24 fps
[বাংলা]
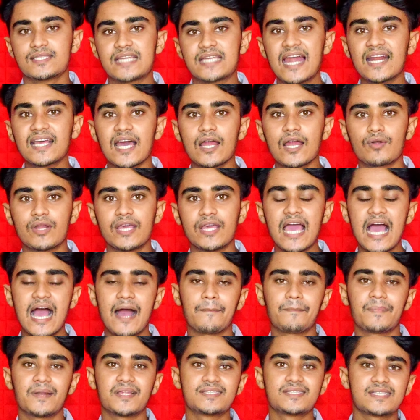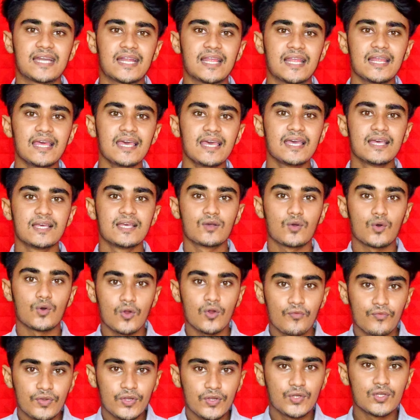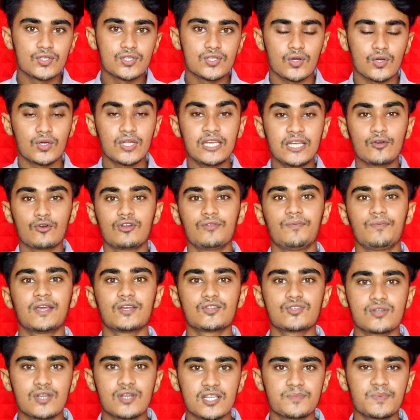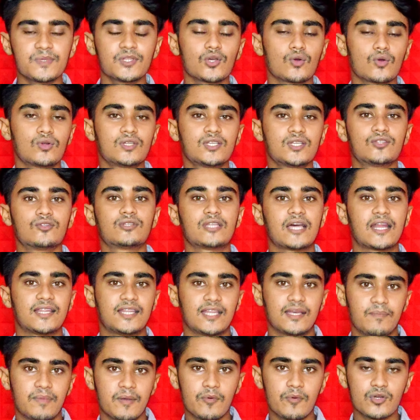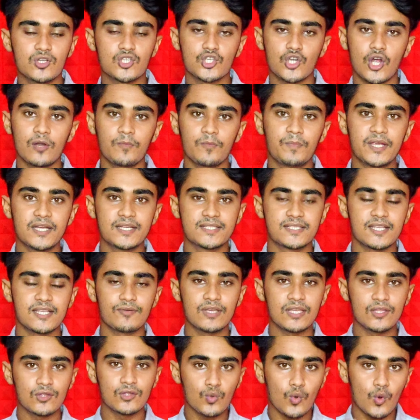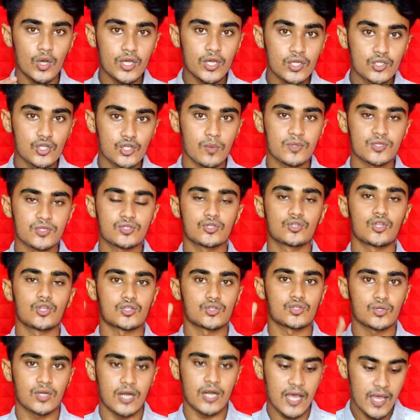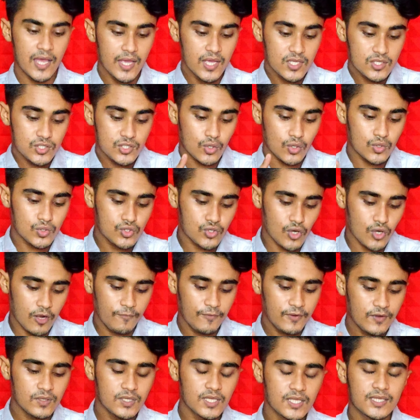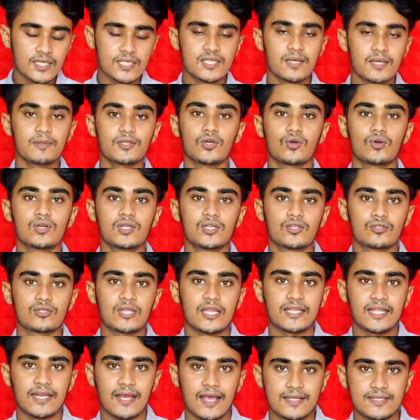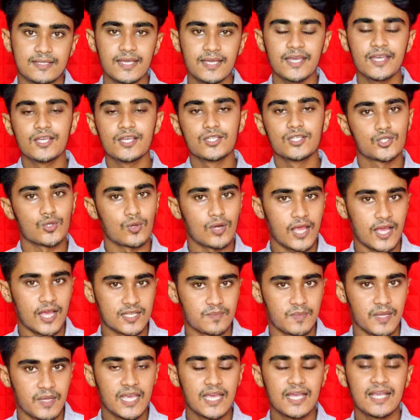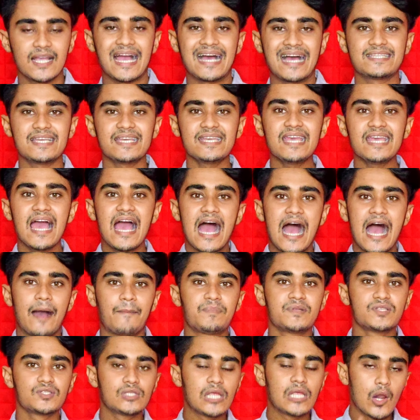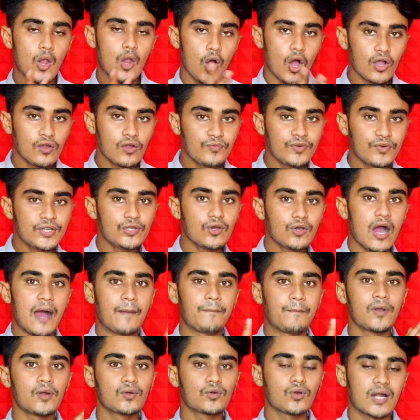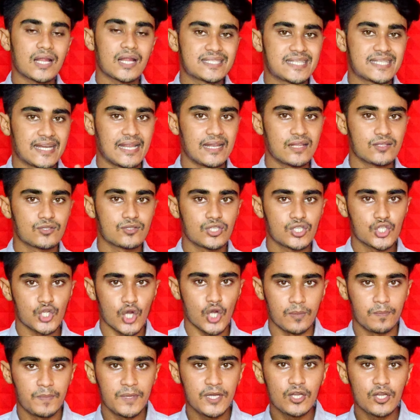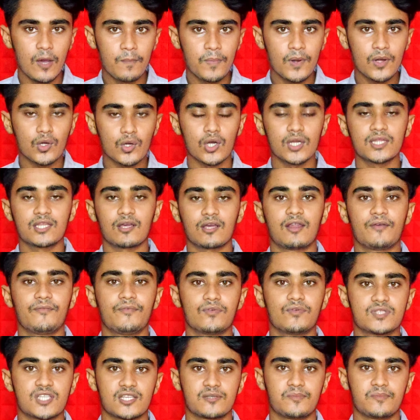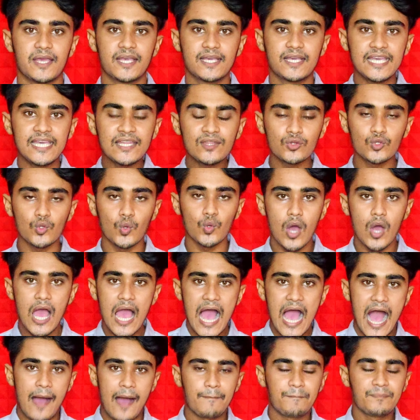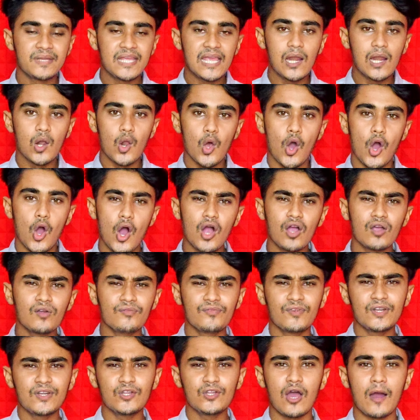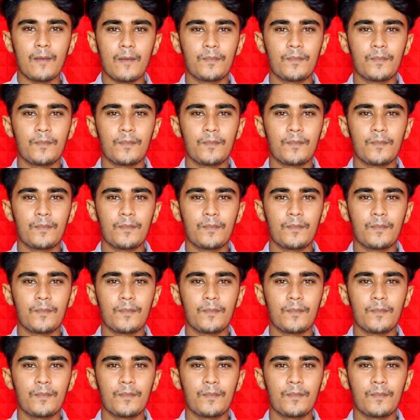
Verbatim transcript: যার কারণে আপনার চ্যানেলে কোনো ভিডিও যখনই নোটিফিকেশন আসবে তখন কিন্তু তারা দেখবে এবং শর্ট ফিটসেও কিন্তু ওই সমস্ত দর্শকরা যখন শর্ট ভিডিও দেখতে যাবে তখন কিন্তু তাদের কাছে চলে আসবে কাজেই আপনি যদি লং ভিডিও আপলোড করা চ্যানেলে যদি শর্ট ভিডিও আপলোড করেন তাহলে ভিউজ আসবে কিন্তু আপনি লং ভিডিও